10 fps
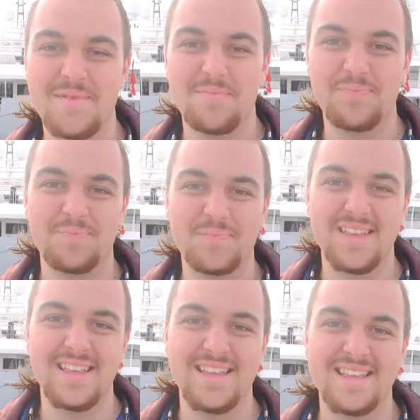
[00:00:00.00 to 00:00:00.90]
euh,
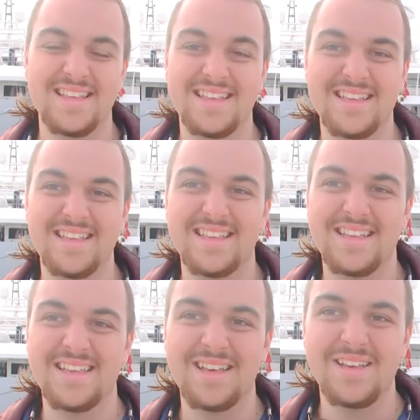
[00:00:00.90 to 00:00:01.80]
de,
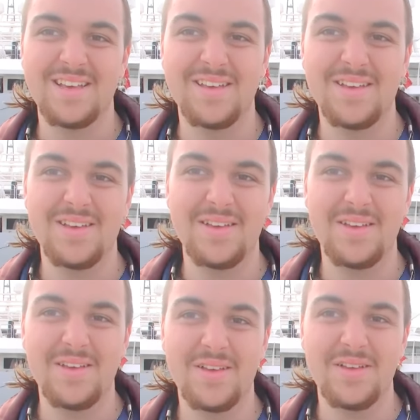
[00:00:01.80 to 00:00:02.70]
du, film en, du
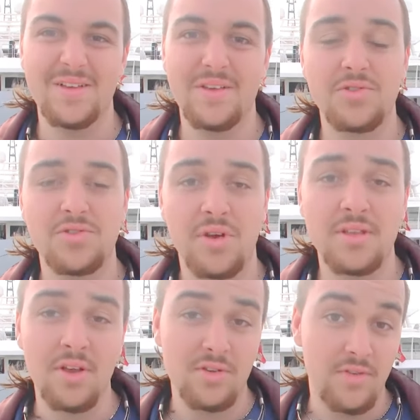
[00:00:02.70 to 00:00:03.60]
titre en anglais là. Du
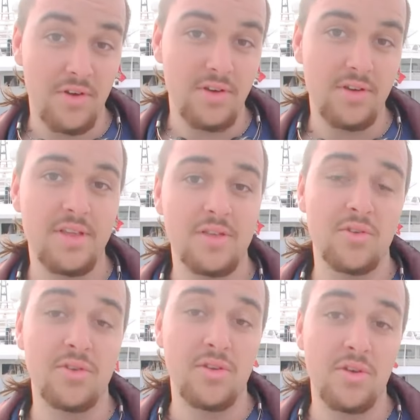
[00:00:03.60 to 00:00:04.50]
Hunter the Void,
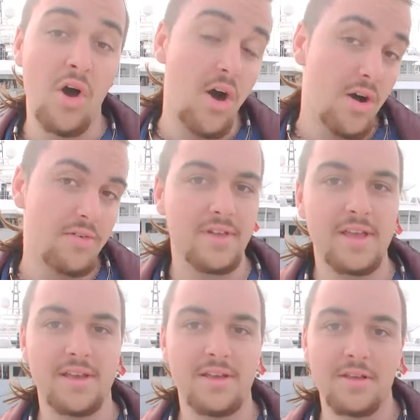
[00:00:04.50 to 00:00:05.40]
voilà. de, Love et,
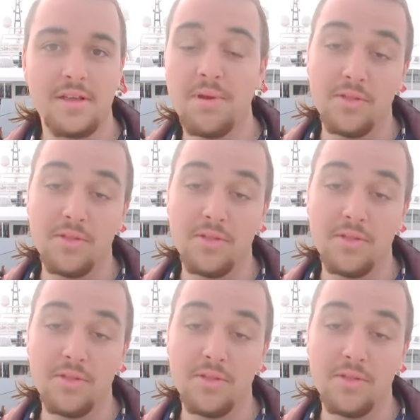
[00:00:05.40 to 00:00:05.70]
euh, voilà,